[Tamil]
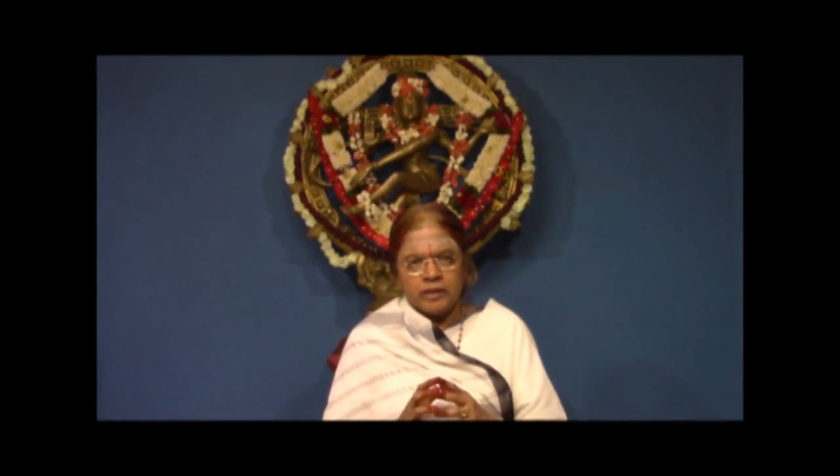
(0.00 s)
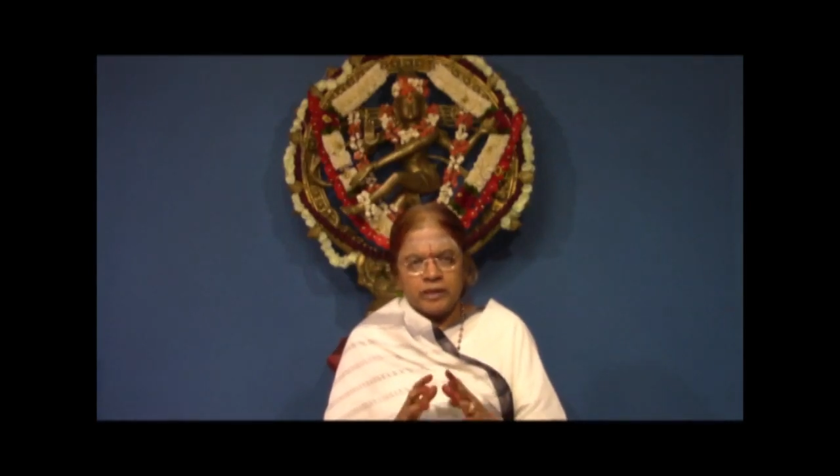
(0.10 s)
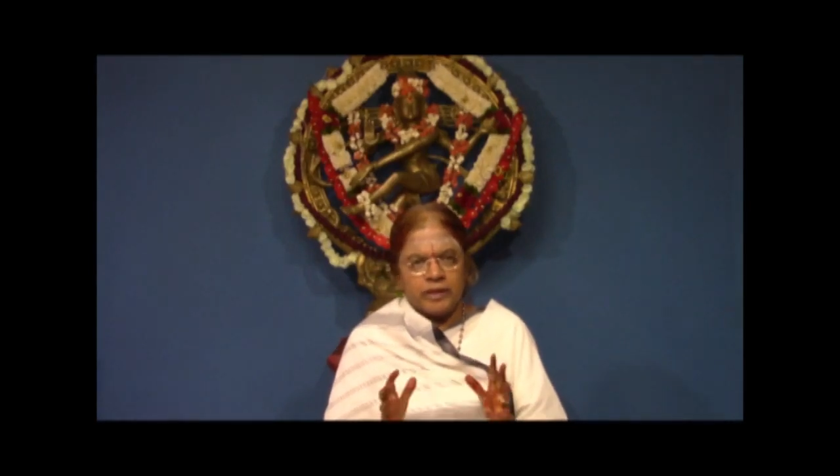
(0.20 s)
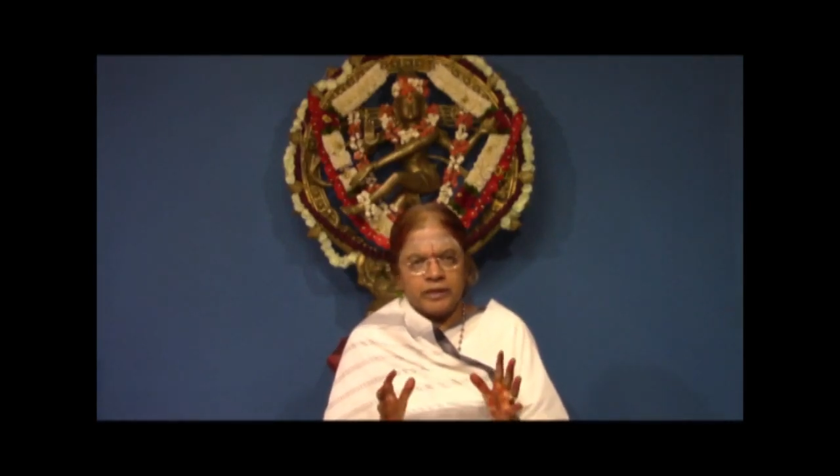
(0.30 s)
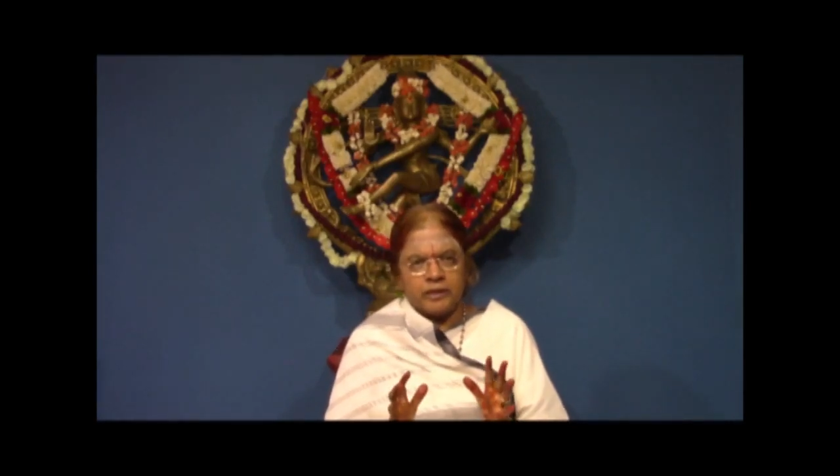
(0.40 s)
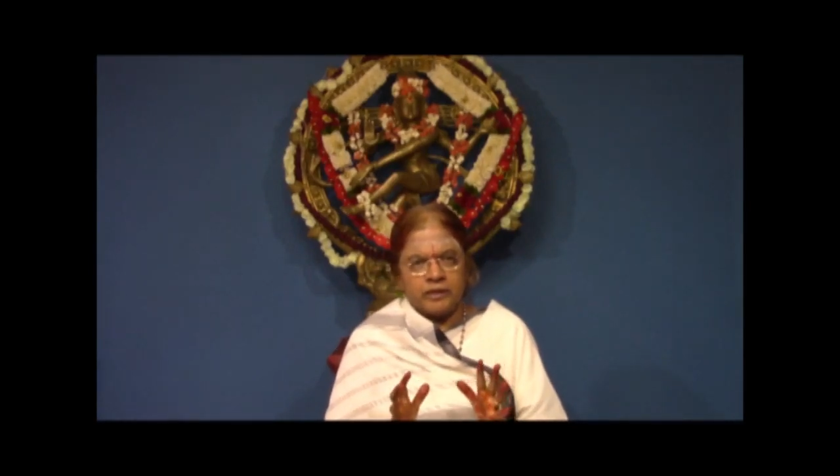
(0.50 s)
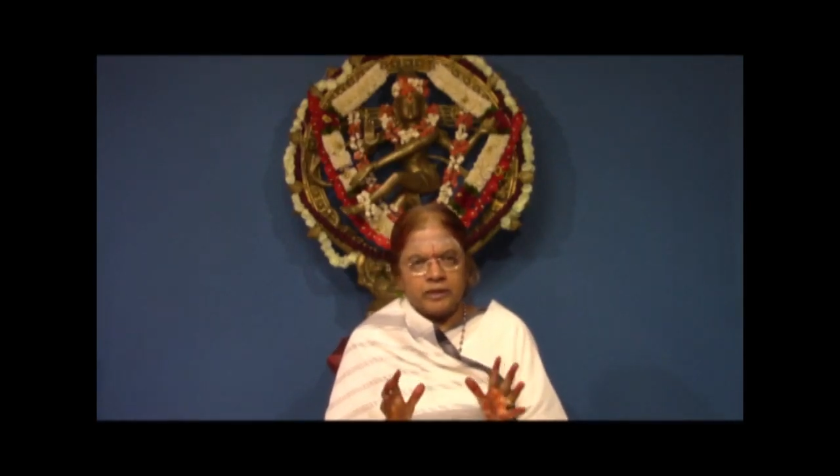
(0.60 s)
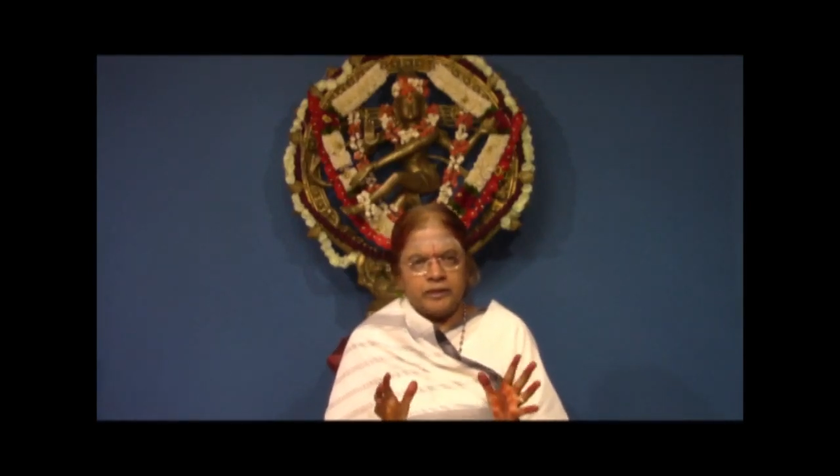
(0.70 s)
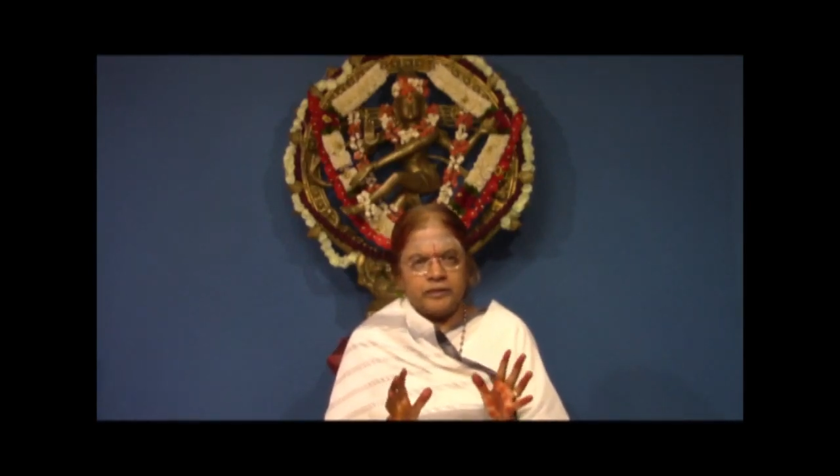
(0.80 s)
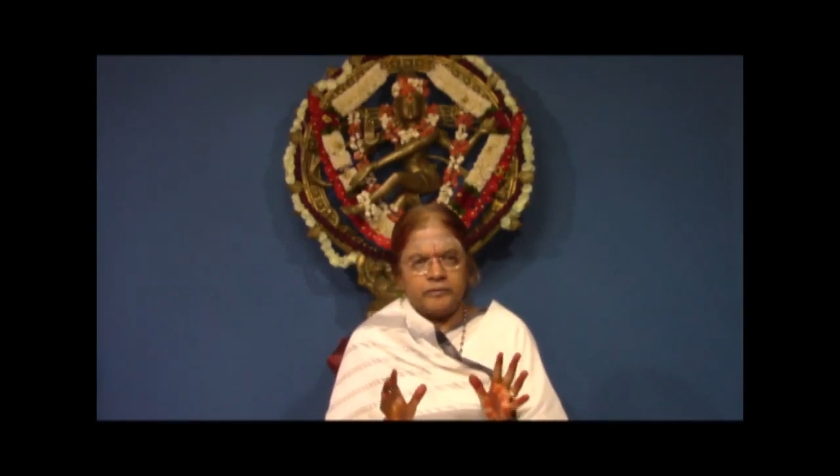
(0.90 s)
இல்லை
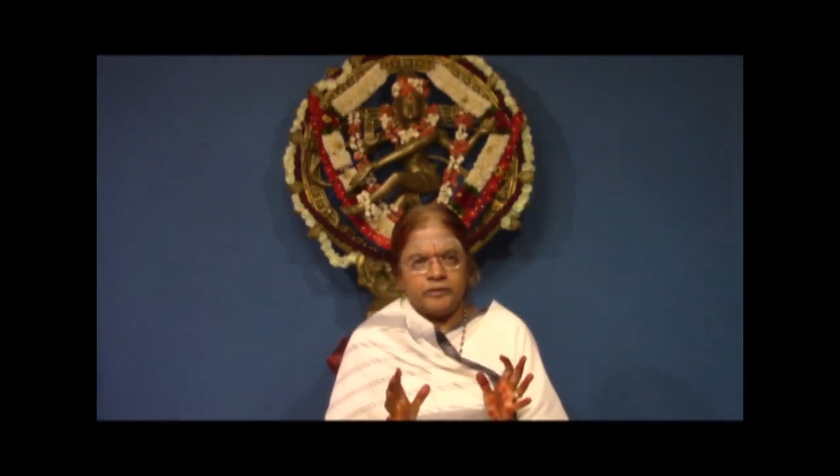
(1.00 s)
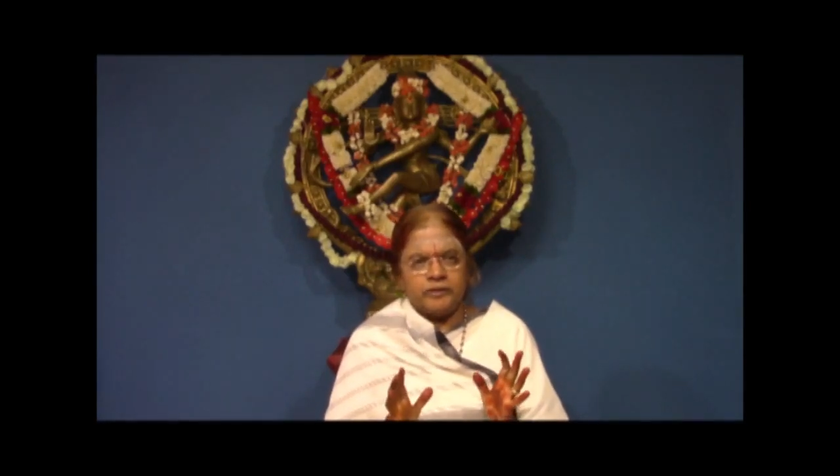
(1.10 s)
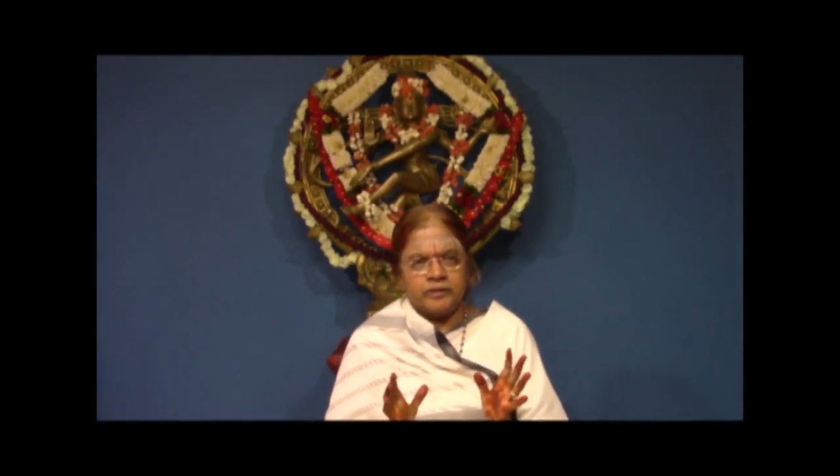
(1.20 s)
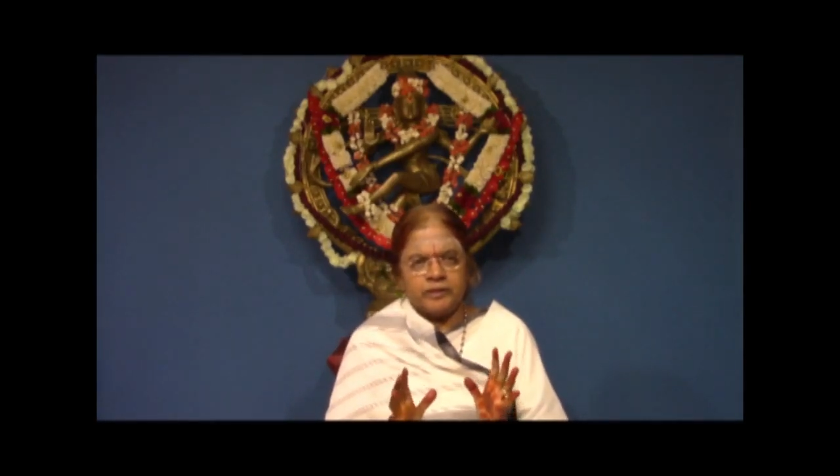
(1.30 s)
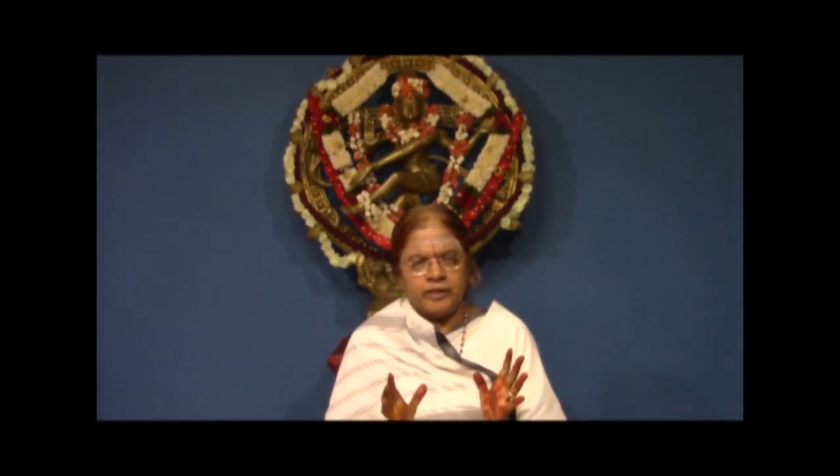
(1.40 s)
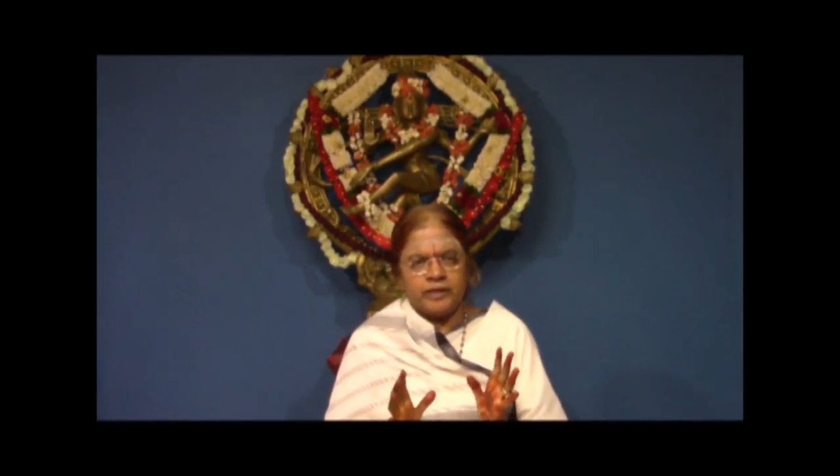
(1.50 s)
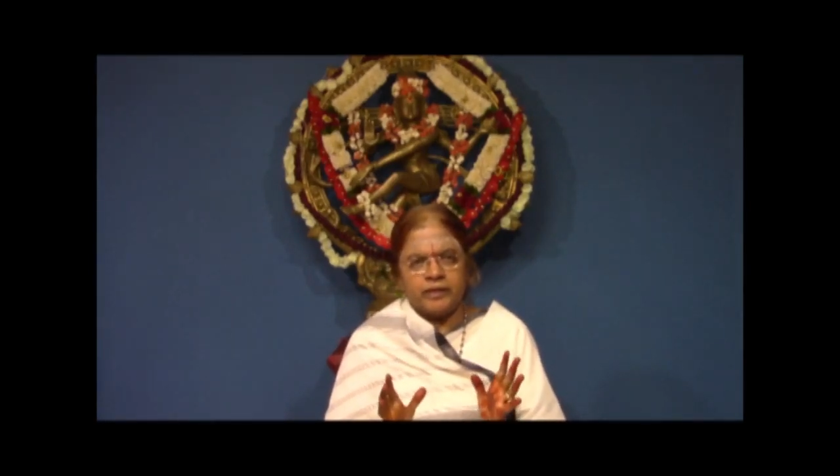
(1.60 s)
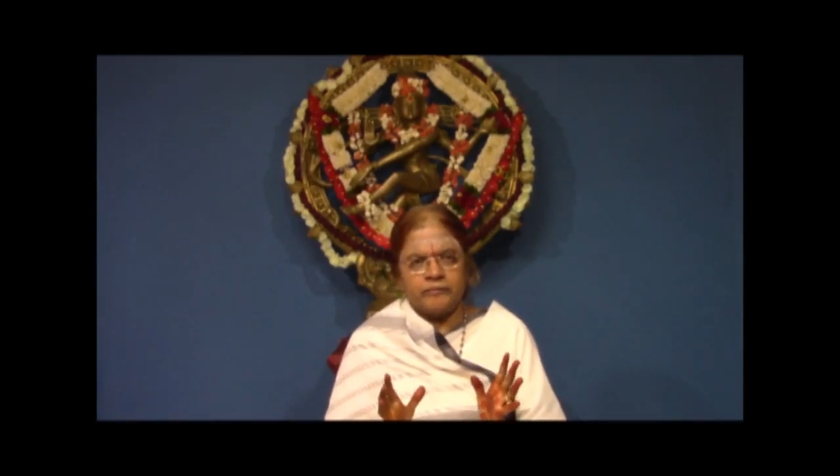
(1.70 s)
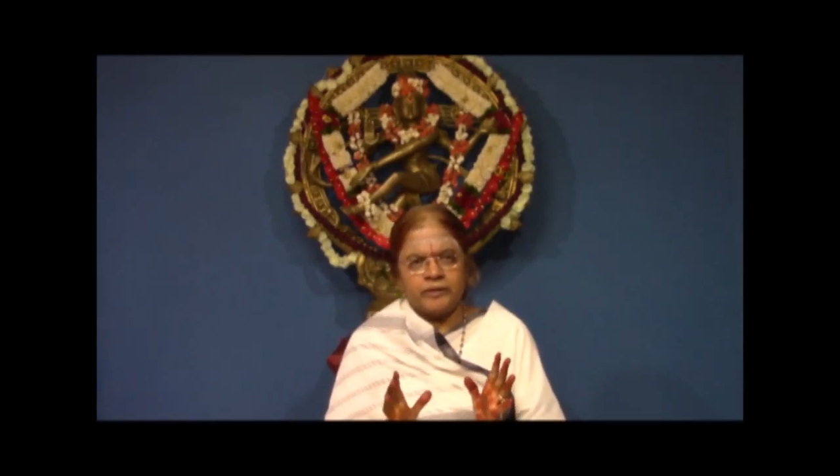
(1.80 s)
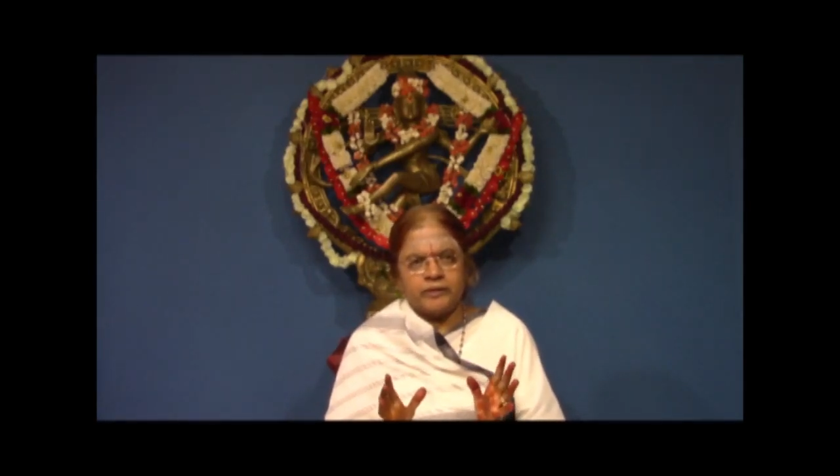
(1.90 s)
நான் இனி வந்து
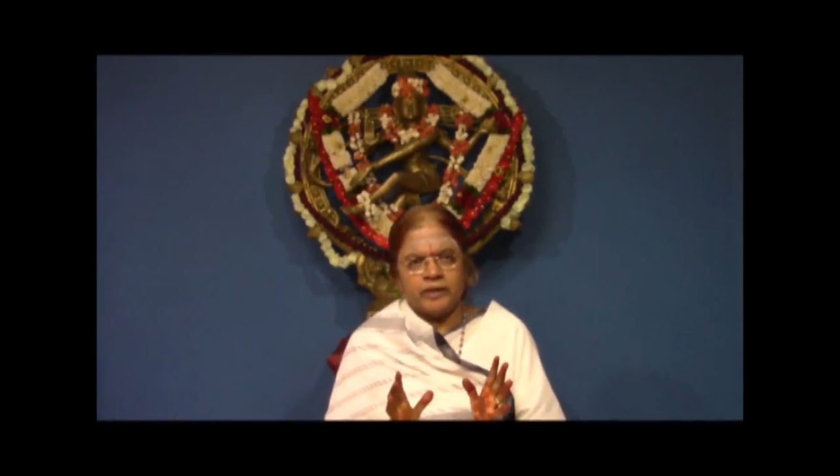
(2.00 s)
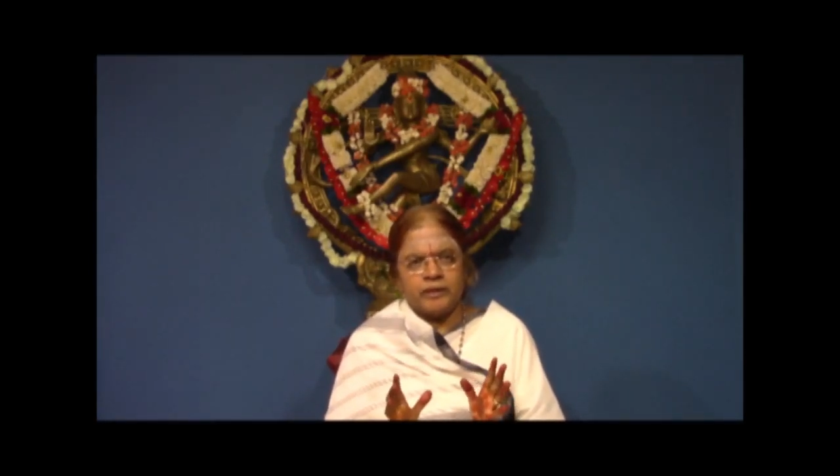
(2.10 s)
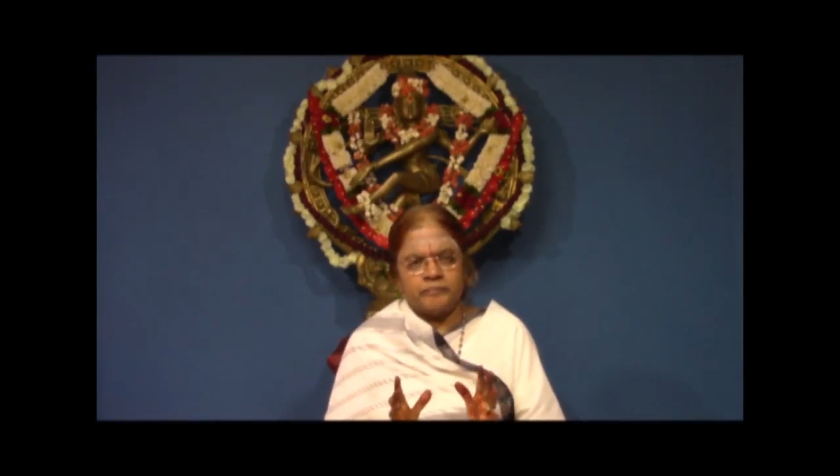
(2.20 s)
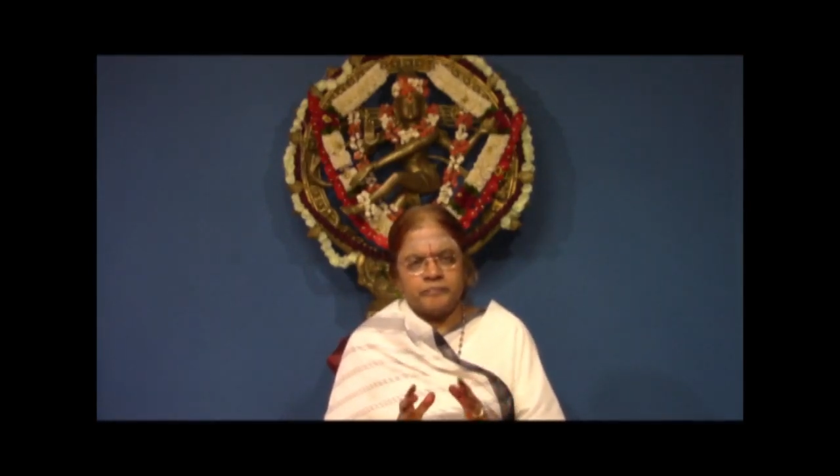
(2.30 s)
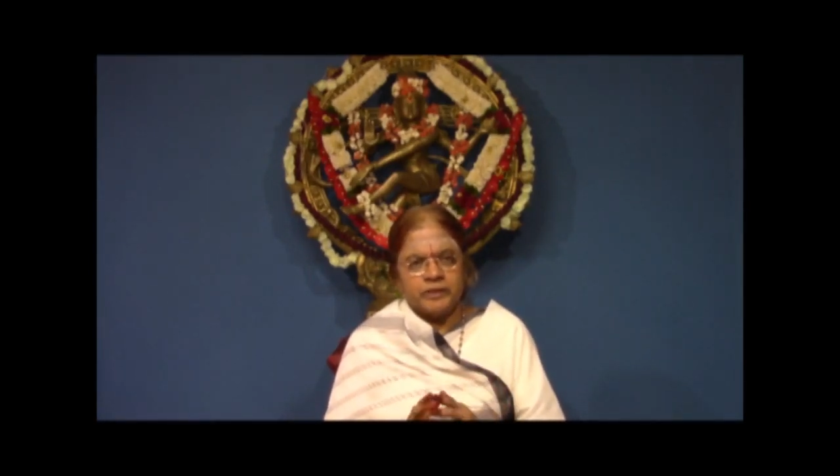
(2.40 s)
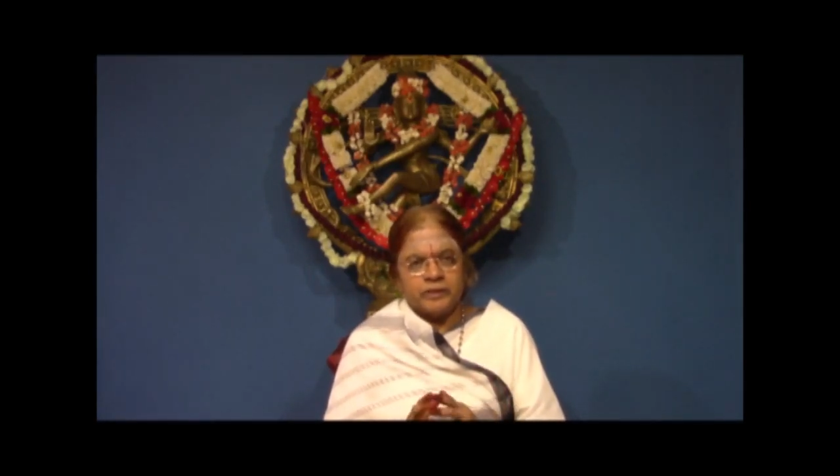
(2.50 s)
திகைக்க வேண்டாம்